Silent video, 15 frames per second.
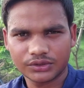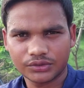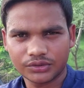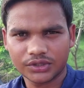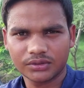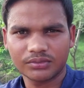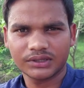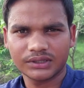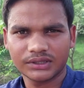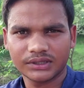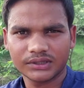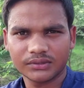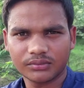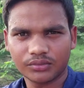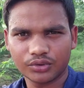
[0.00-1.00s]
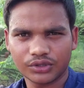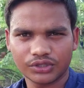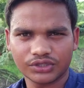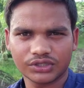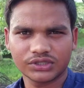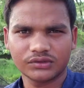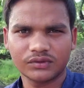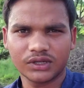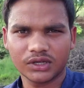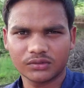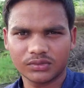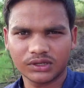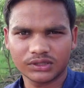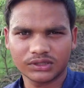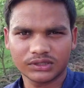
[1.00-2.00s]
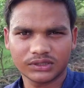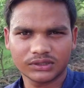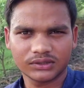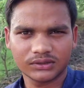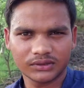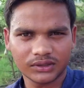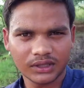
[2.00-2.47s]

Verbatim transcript: छोटे भाई हैं बहुत अच्छे अच्छे व्लाग बनाते हैं